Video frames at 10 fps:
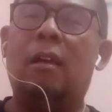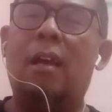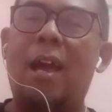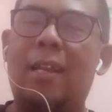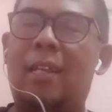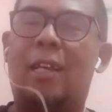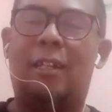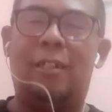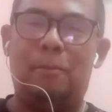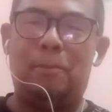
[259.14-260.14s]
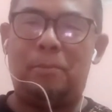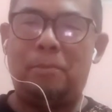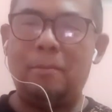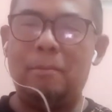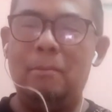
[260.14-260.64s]
agar
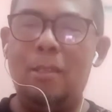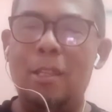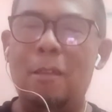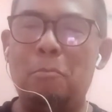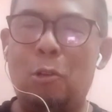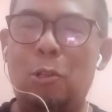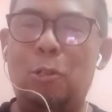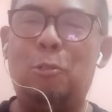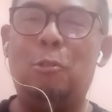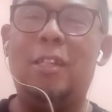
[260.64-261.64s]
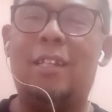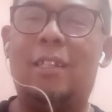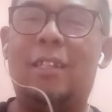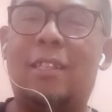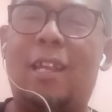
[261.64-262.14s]
pohon
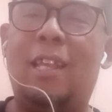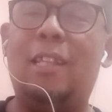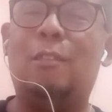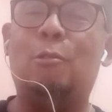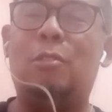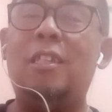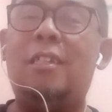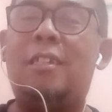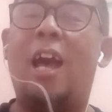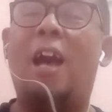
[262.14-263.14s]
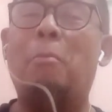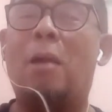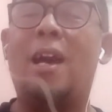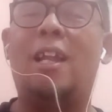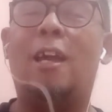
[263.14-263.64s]
durian kita itu tidak
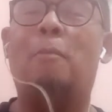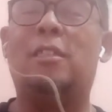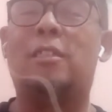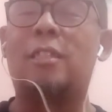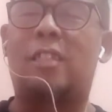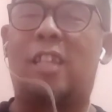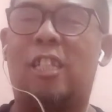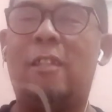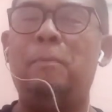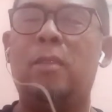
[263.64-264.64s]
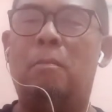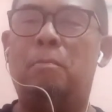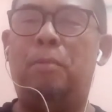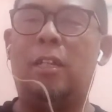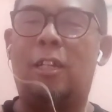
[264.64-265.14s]
mengalami stres
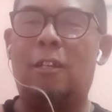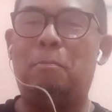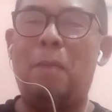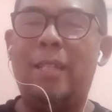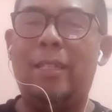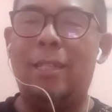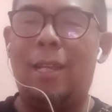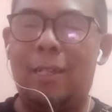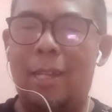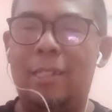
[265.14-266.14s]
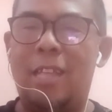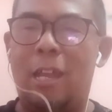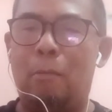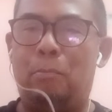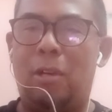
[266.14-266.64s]
berkepanjangan
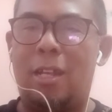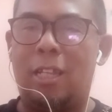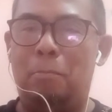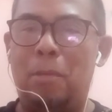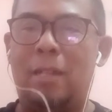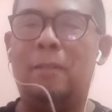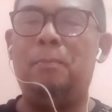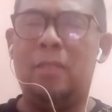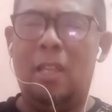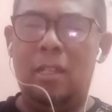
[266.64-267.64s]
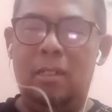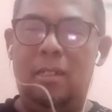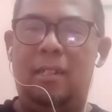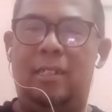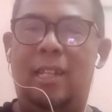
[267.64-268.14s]
yang berakibat
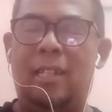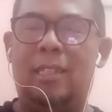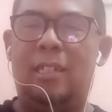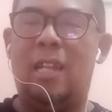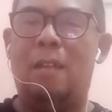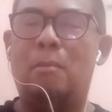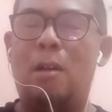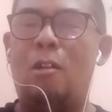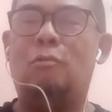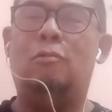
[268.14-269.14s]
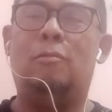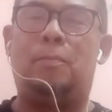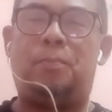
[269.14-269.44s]
dia tidak mau